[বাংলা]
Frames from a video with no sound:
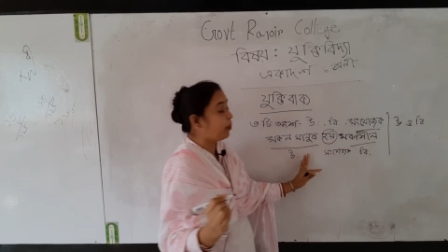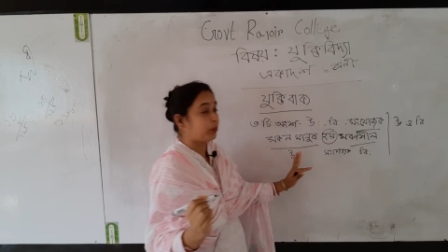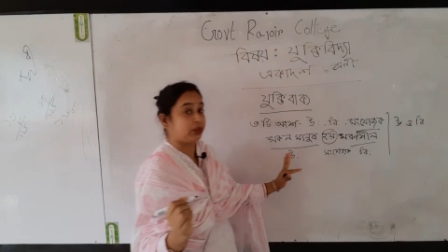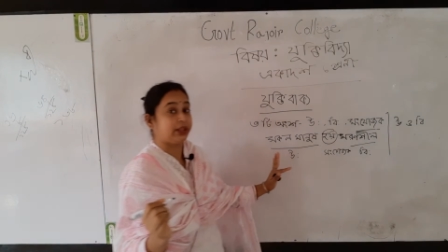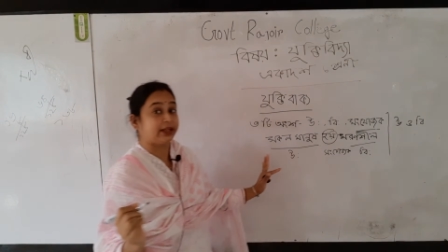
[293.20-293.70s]

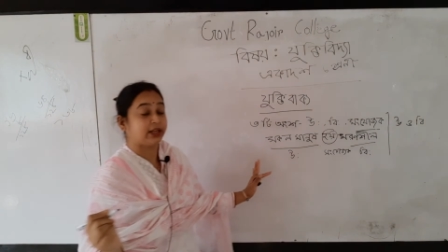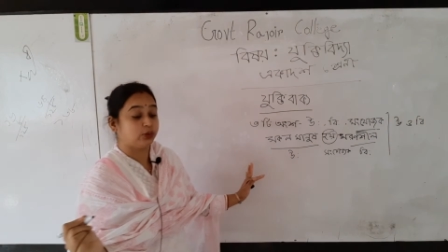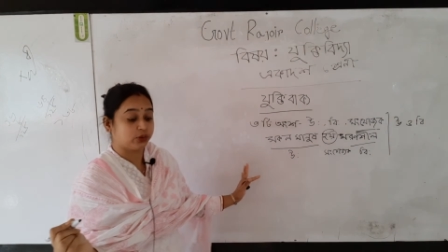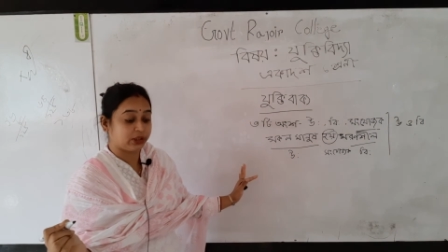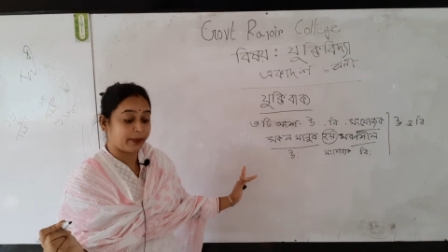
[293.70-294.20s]
প্রত্যেকটা
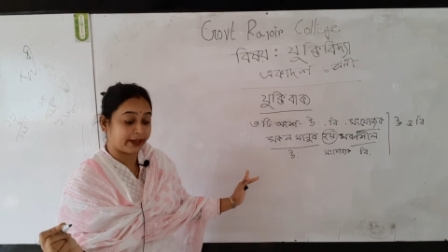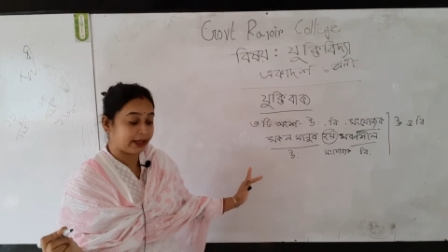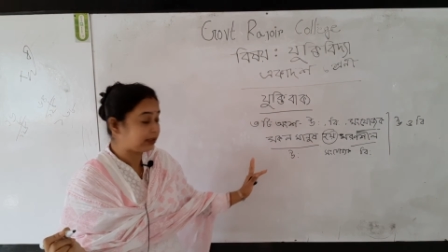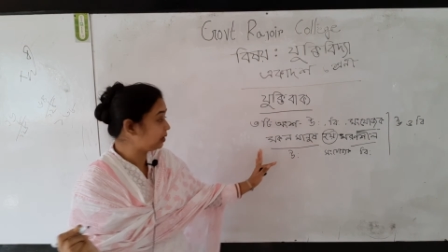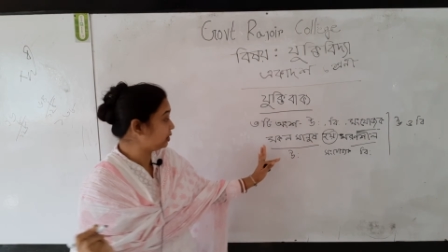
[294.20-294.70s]

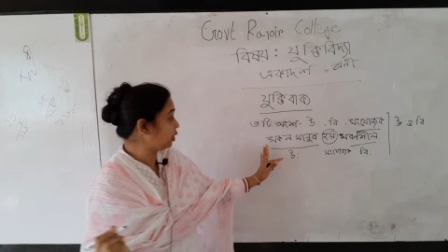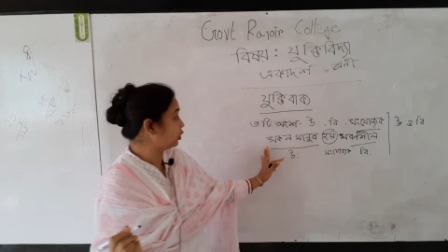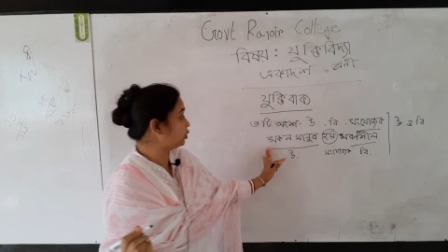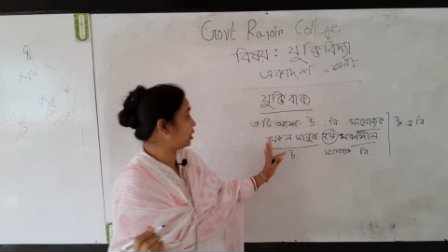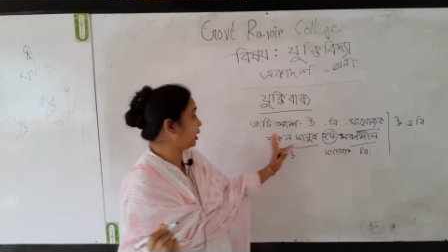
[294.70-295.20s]
যুক্তিবাক্যে তিনটি
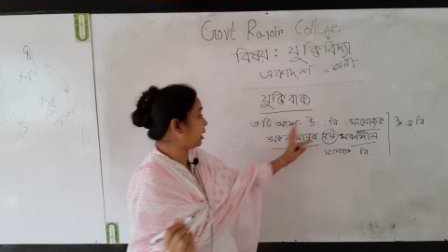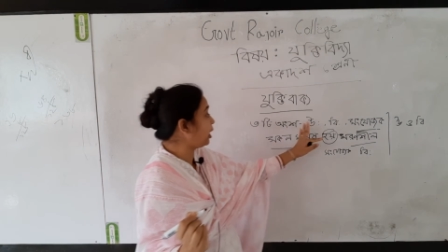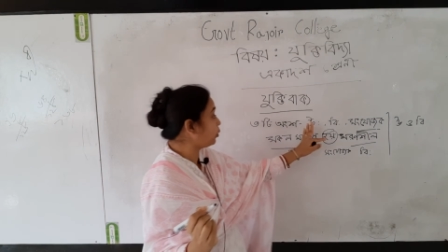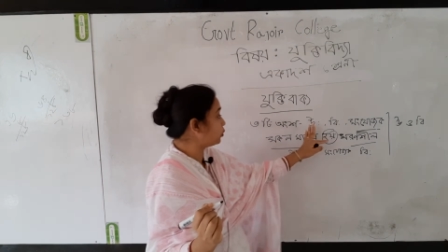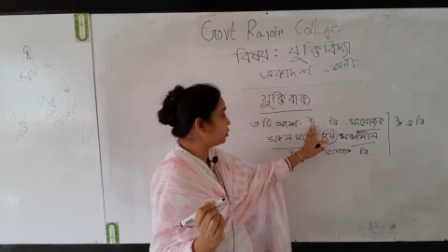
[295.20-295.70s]
অংশ থাকে
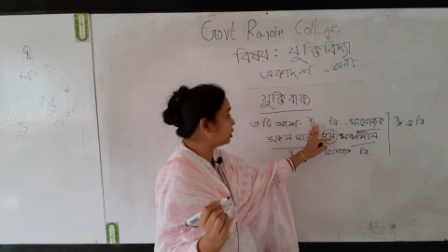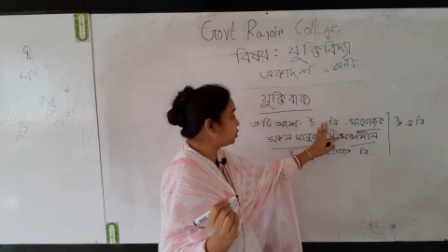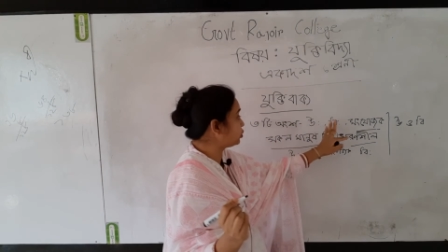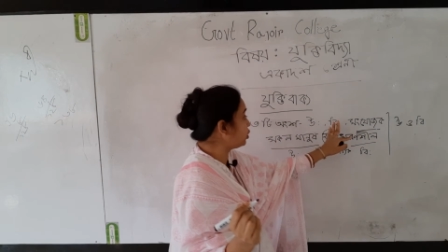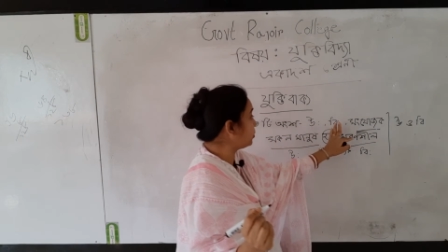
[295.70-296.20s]
উদ্দেশ্য